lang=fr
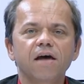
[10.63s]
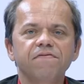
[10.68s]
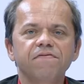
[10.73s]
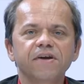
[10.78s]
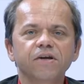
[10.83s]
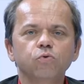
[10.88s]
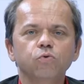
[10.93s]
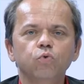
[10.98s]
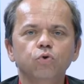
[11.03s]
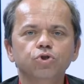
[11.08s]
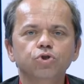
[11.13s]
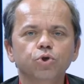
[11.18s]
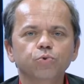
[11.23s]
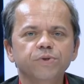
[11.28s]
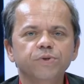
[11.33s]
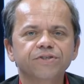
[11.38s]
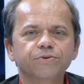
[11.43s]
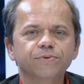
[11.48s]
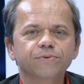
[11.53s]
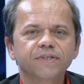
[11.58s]
et avec nous
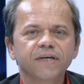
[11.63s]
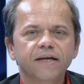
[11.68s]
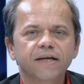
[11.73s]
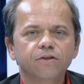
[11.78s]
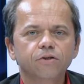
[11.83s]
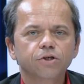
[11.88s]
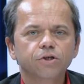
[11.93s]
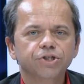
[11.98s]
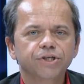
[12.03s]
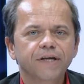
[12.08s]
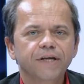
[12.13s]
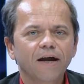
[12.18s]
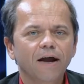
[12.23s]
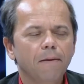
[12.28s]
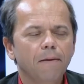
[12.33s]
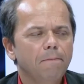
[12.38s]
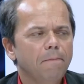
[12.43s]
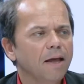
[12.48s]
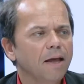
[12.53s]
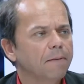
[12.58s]
aujourd'hui son directeur
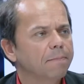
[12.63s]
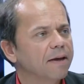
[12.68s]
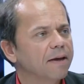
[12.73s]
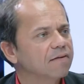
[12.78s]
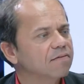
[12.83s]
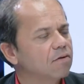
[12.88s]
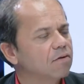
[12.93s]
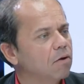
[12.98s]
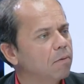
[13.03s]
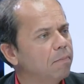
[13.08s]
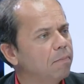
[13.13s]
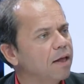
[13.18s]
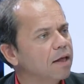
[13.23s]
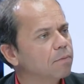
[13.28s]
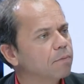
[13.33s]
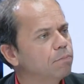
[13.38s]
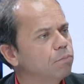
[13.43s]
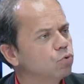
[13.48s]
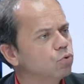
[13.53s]
général Marc Bertrand. Marc,